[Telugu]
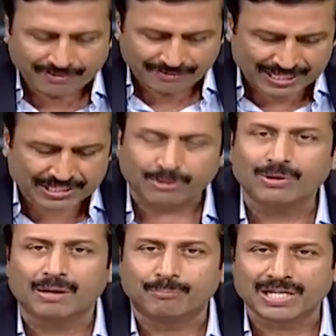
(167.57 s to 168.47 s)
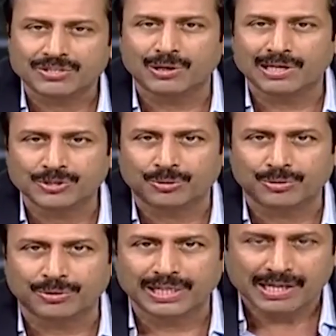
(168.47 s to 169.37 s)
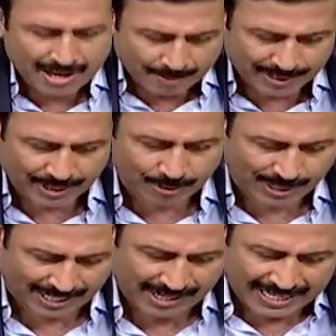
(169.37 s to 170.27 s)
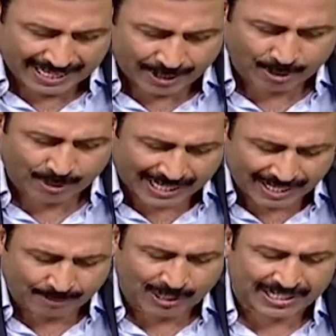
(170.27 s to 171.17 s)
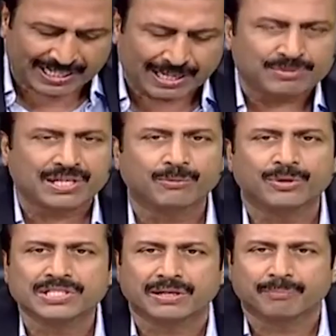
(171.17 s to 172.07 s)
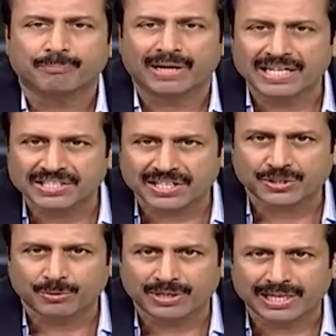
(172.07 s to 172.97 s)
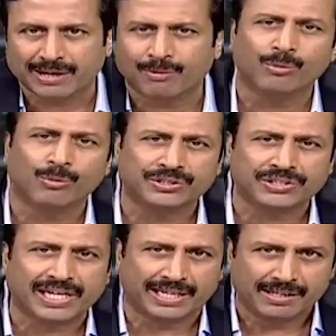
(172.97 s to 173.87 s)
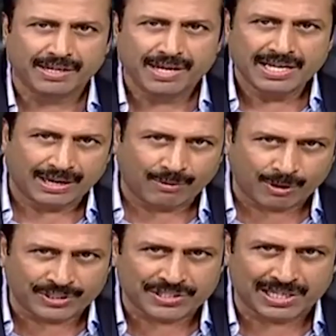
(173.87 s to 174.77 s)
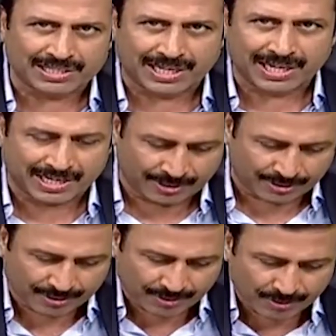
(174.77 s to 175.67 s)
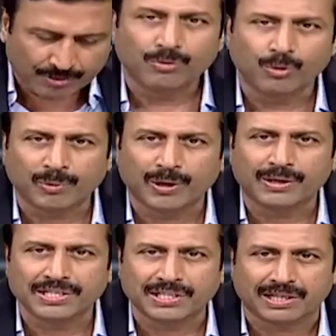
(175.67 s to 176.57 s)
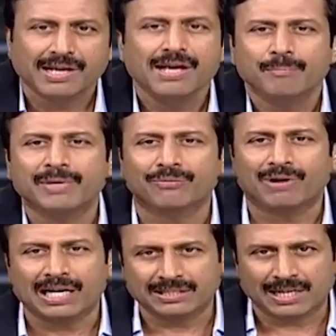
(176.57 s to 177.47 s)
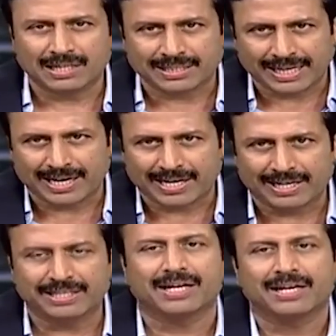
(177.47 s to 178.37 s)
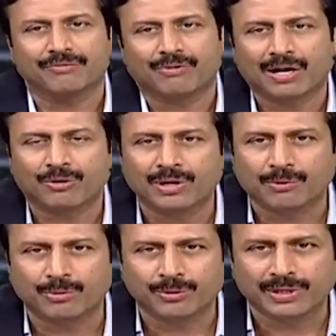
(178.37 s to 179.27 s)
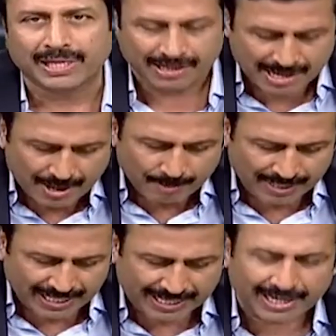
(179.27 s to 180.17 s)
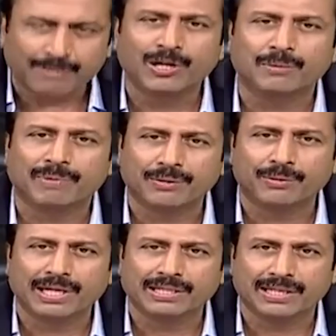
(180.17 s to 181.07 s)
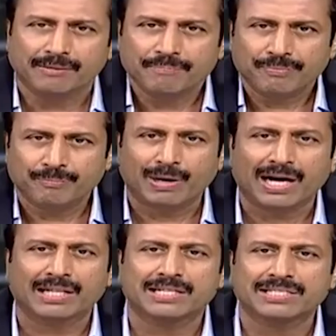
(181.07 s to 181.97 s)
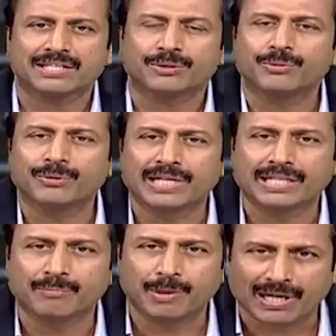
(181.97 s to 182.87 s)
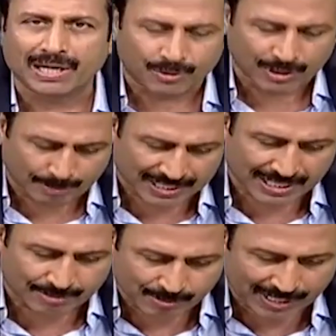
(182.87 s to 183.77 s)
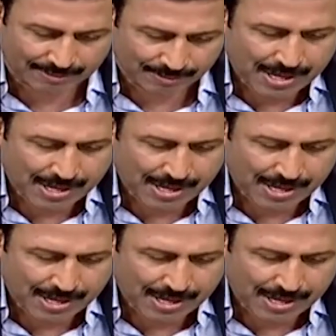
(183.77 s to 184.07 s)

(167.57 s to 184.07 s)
వీక్షకుల మనసులు గెలుచుకుంటుంది మీరు కూడా ఎక్కడో క్రెడిబిలిటీ అనే అంశం గురించి పనిచేసి ఉంటే ఎవరో ఒత్తిడి ఎవరో ఇచ్చిన ధనాన్ని ఉపయోగించి మీరు వార్తల తయారీకి దాన్ని వాడకుండా ఉండుంటే మీ క్రెడిబిలిటీ పెరుగుండేది పారదర్శకత ఉండుండేది మీ పట్ల కూడా ప్రజాభిమానం